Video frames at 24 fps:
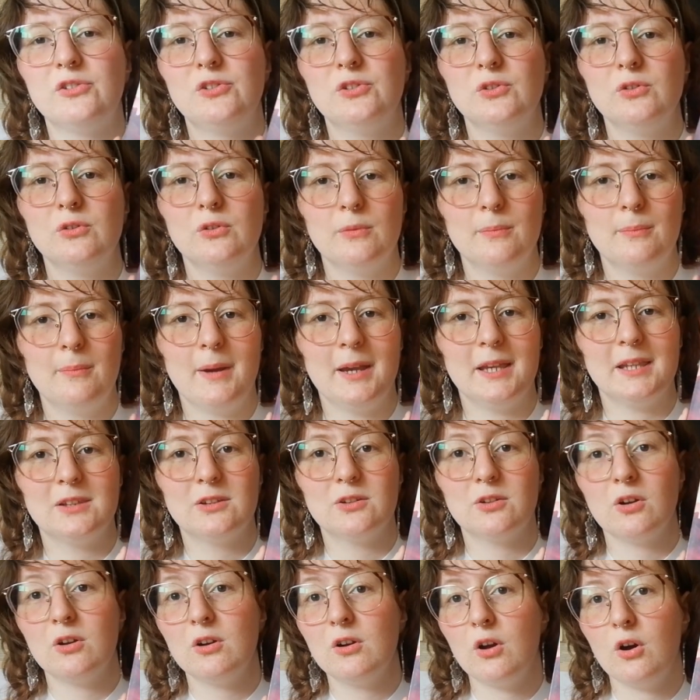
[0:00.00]
de
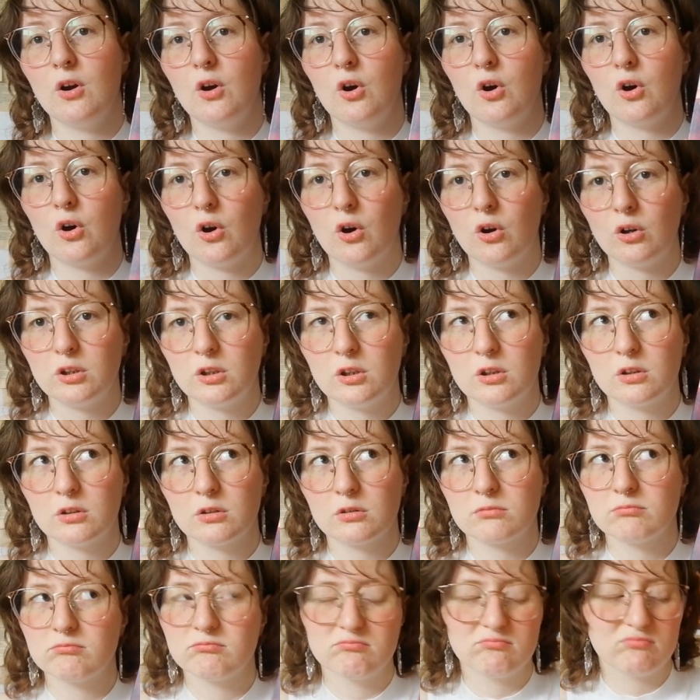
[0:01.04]
Michael
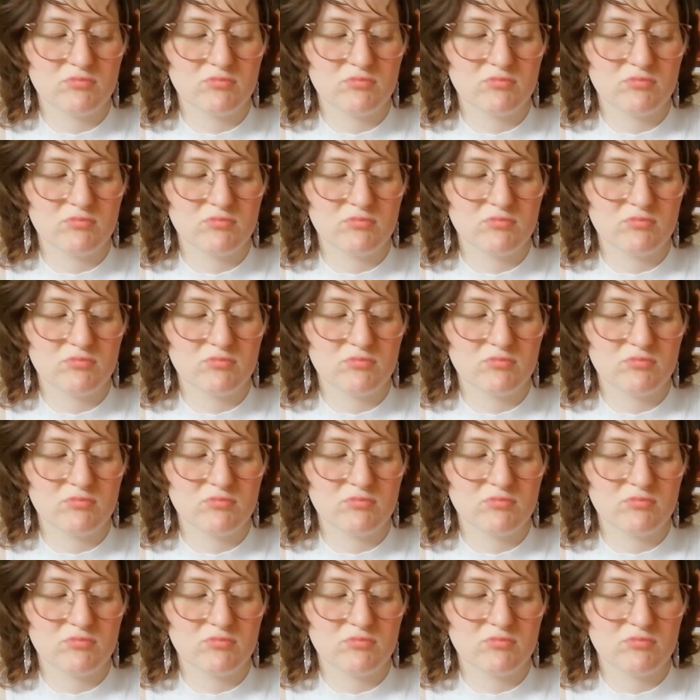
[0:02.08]
Rock.